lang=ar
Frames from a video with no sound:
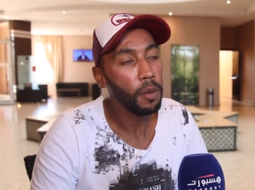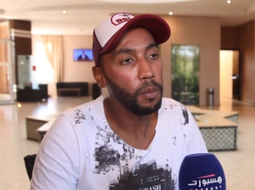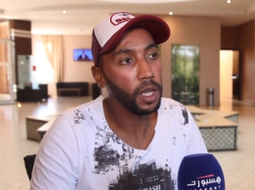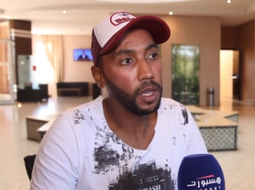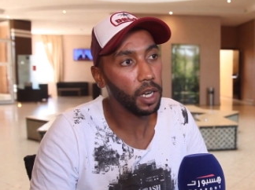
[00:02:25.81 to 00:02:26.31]

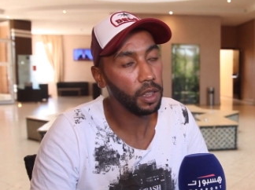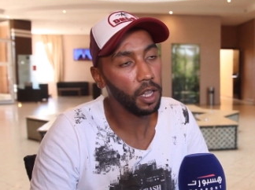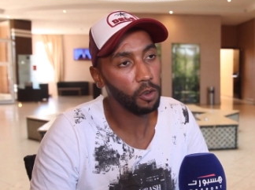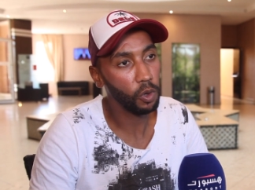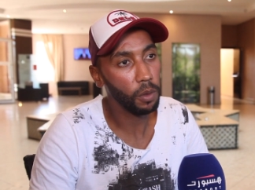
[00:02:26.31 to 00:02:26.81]
ما,
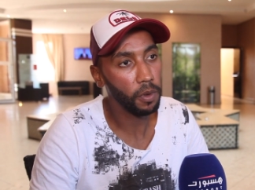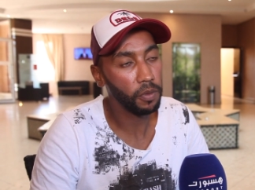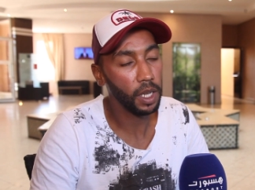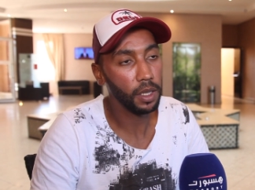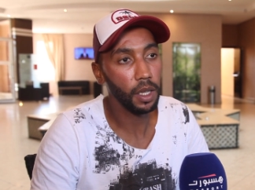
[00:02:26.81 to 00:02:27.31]
دارناش ولا ما
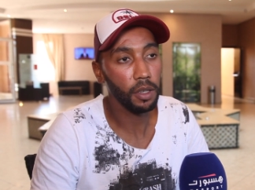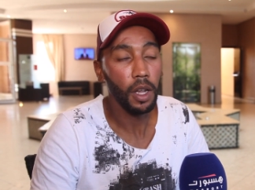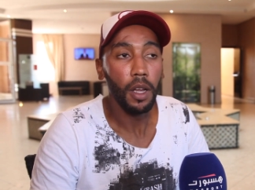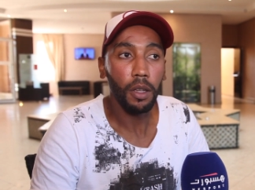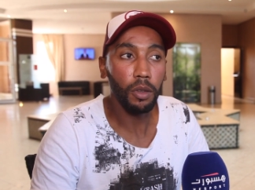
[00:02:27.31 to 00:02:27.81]
فعلناش
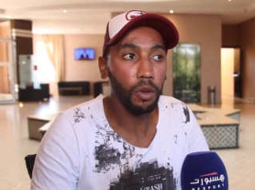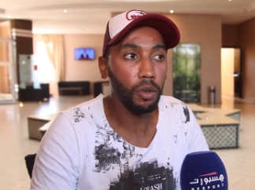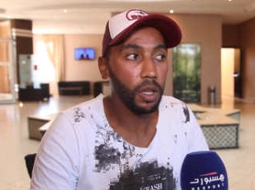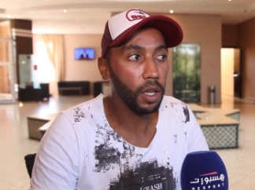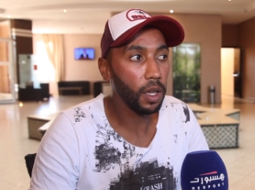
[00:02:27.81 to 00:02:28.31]

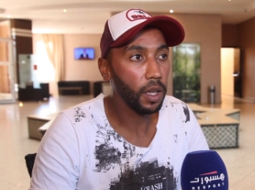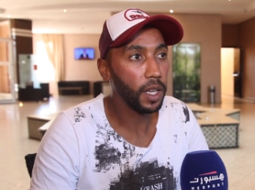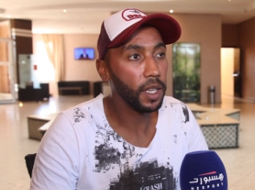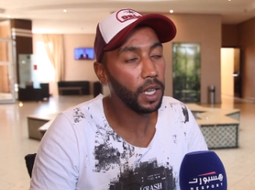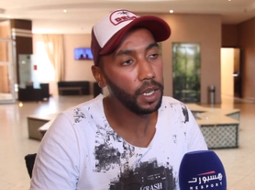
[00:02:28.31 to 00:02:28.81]
دونك آه،
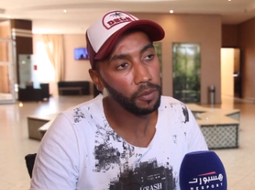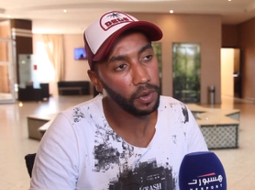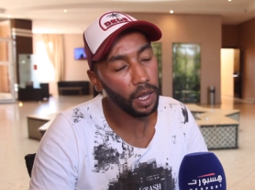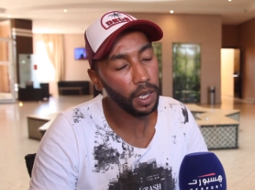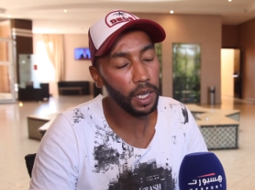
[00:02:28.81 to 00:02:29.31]
يعني كاينين
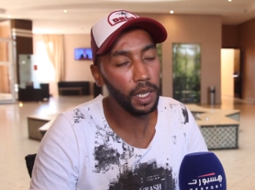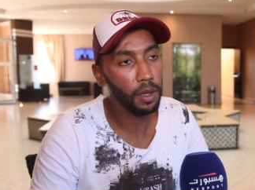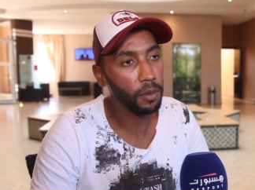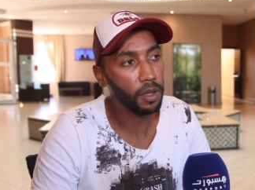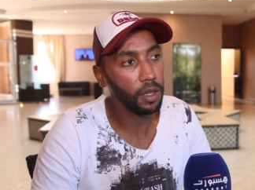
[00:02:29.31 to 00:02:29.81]
فراقي اللي